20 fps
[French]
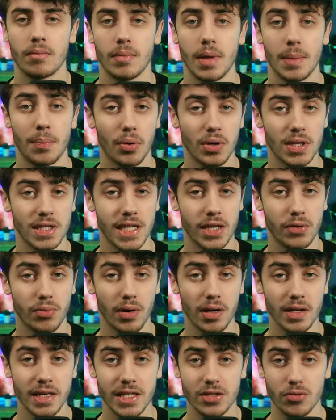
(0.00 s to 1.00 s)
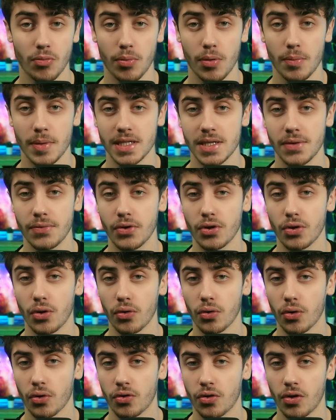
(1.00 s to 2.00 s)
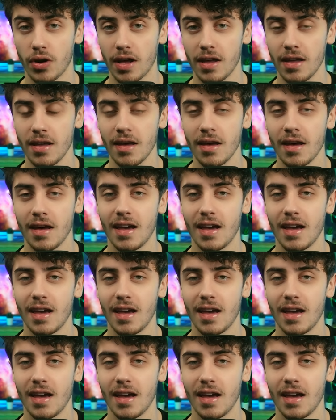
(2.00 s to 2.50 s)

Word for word: Mais pour les étoiles qui sont plus massives que notre Soleil,